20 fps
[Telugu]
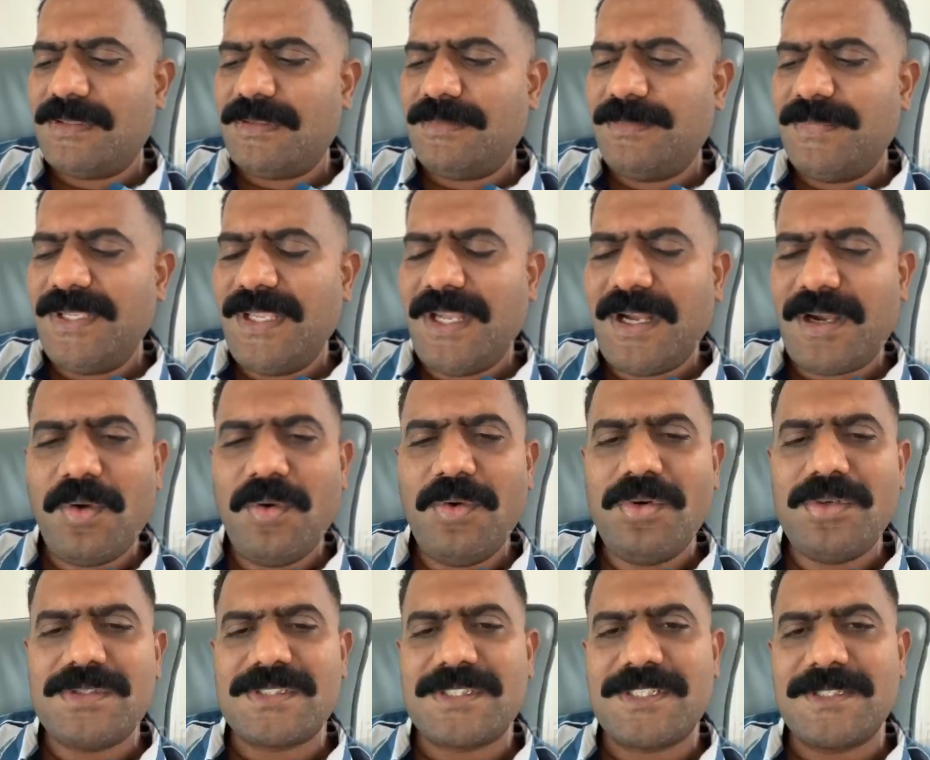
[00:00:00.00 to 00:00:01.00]
మీ
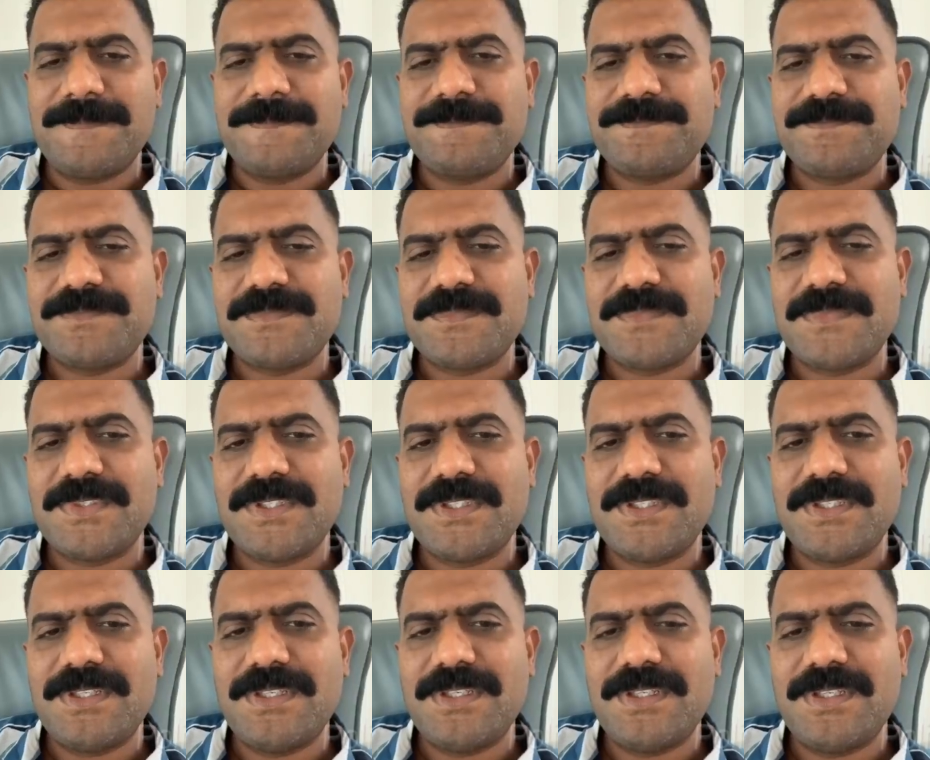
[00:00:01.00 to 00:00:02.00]
అకౌంట్స్కి
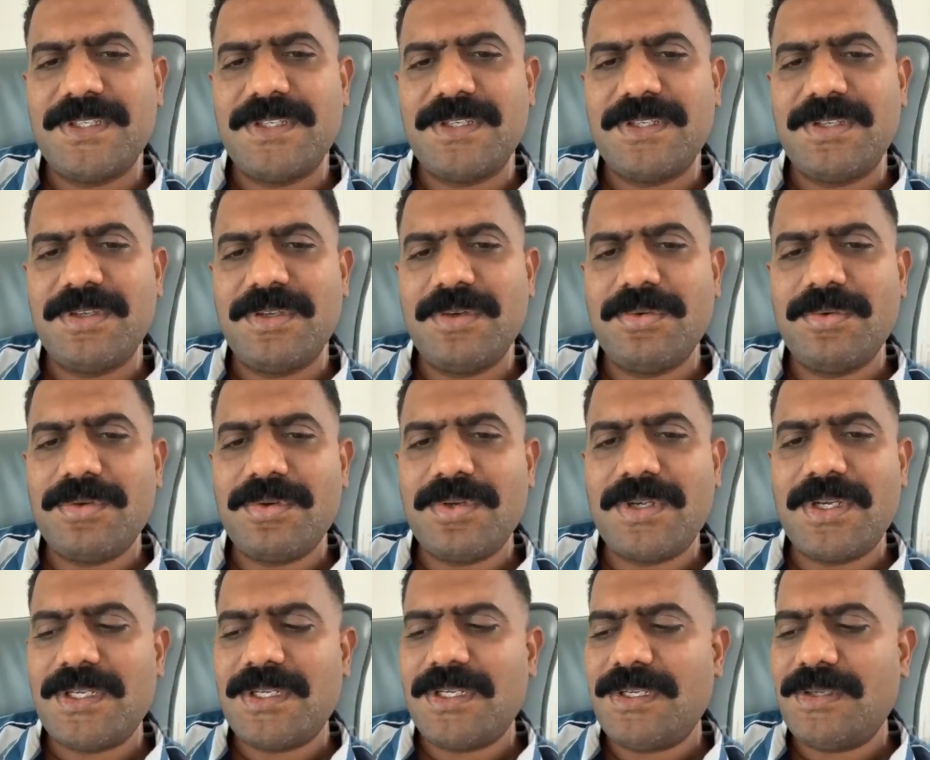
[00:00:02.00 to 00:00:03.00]
ఎవరు
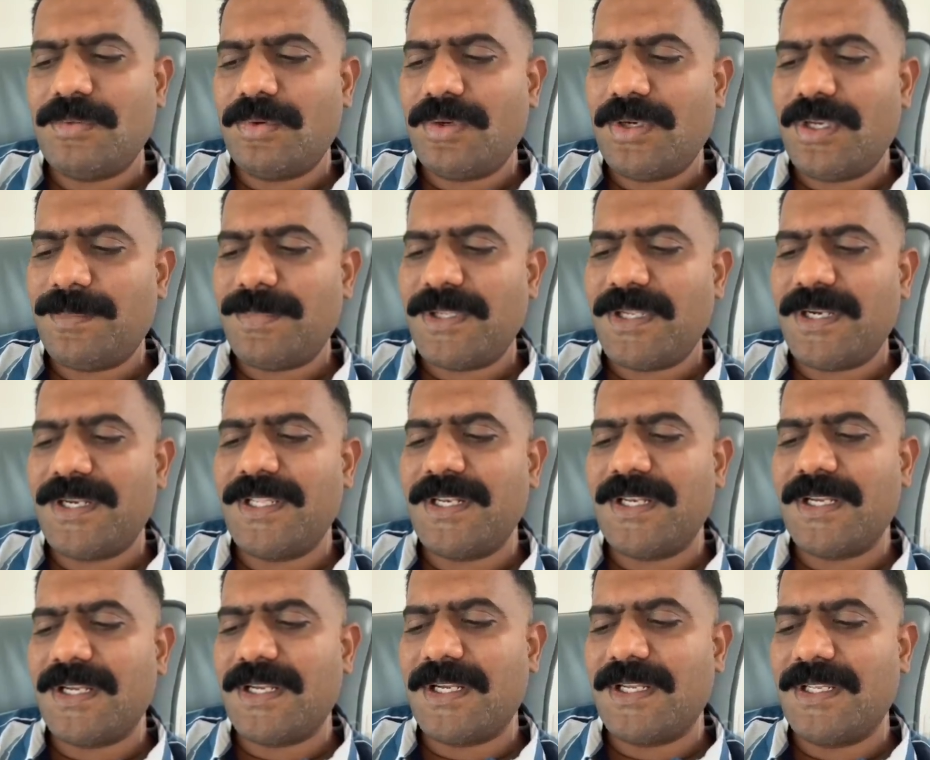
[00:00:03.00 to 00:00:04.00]
కానీ ఓటీపీ
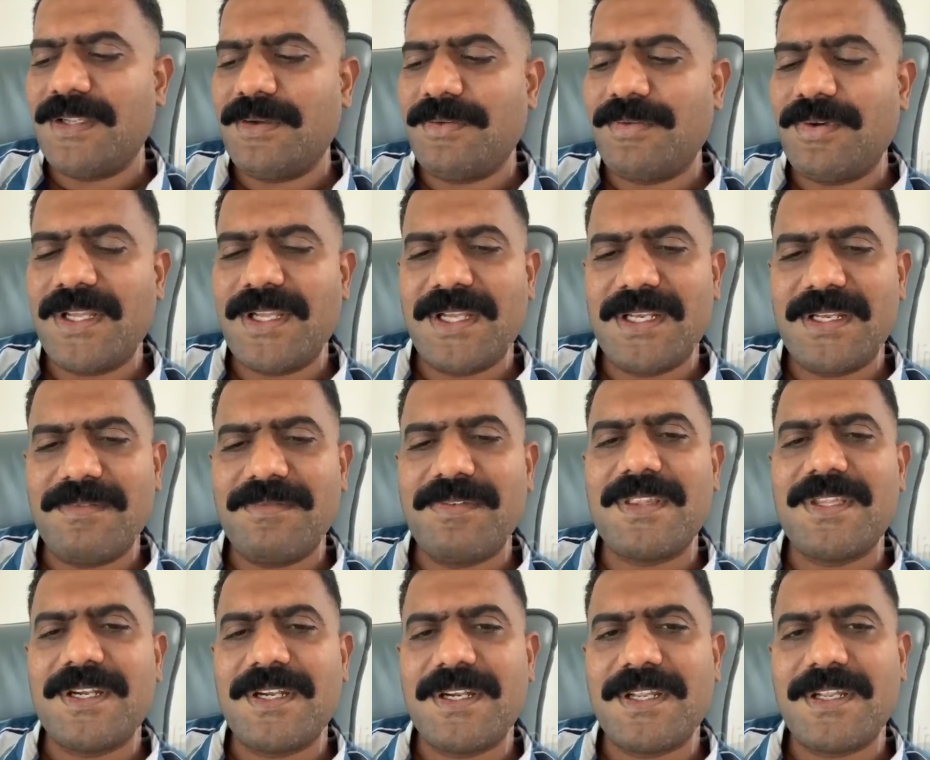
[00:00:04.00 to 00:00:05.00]
అడిగినా కానీ ఎవడే కానీ
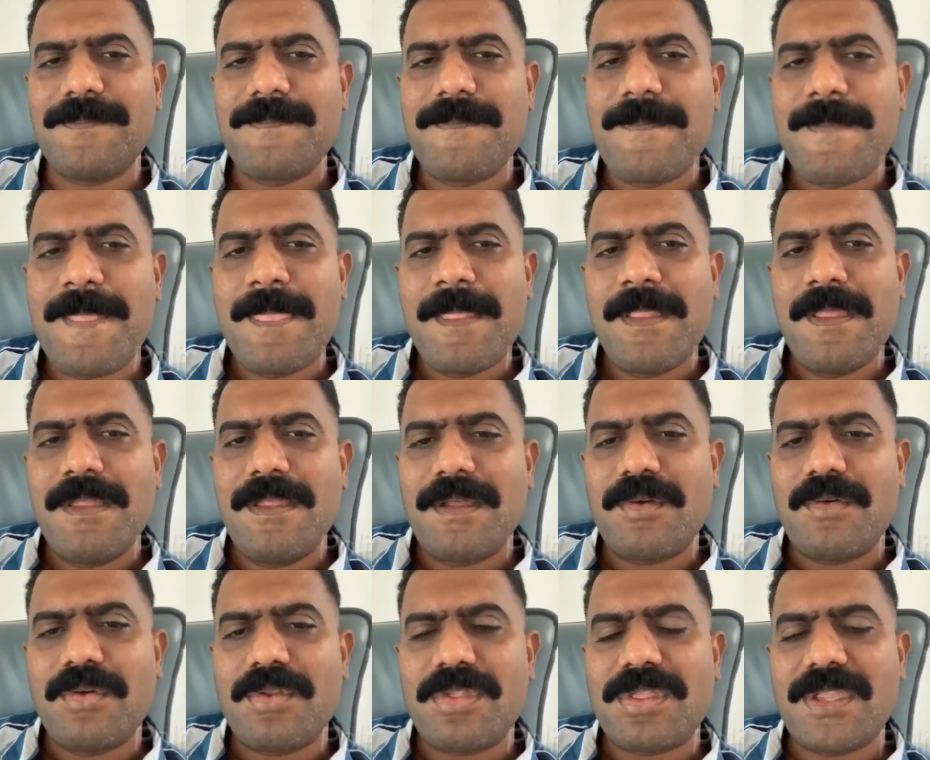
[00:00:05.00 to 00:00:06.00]
ఇవ్వద్దండి
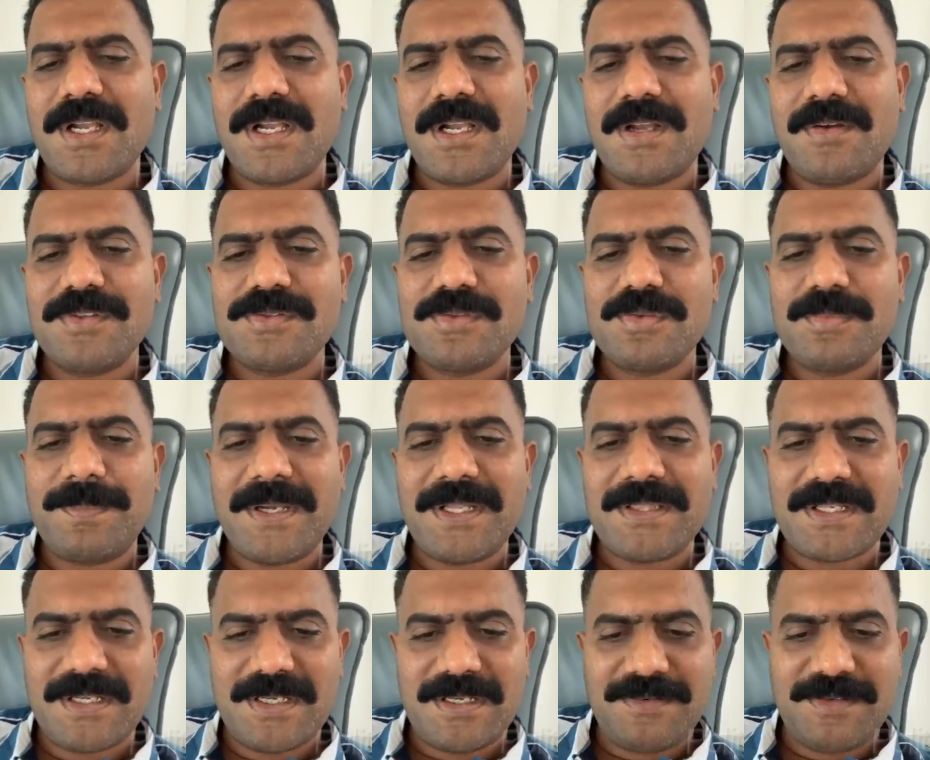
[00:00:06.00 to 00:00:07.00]
కొత్త కావచ్చు
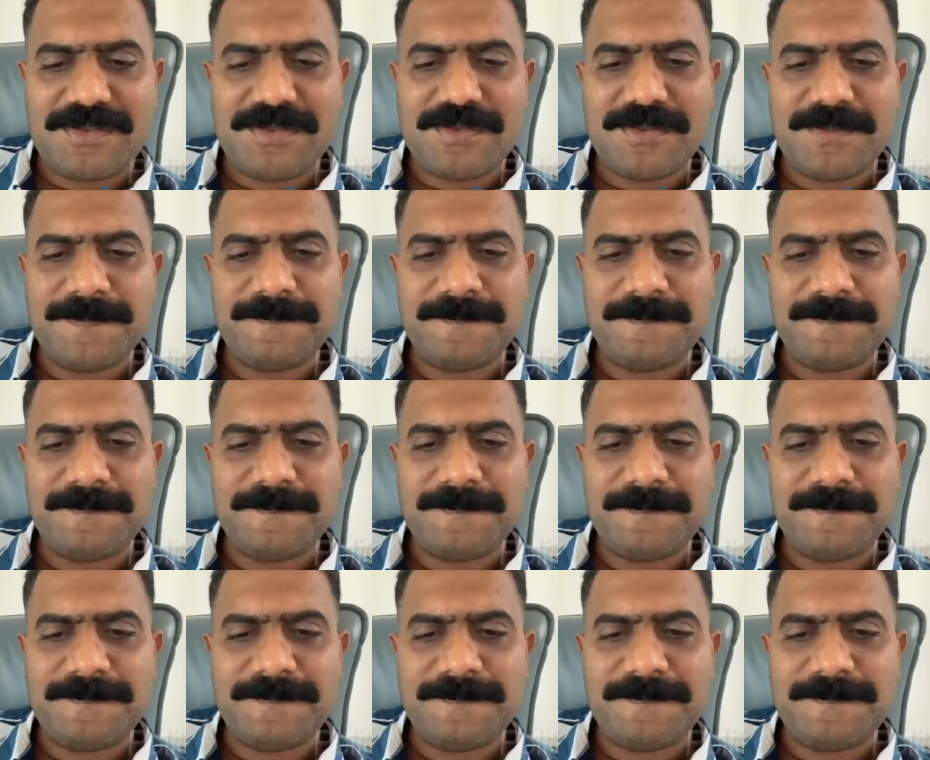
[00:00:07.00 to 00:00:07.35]
పాత కావచ్చు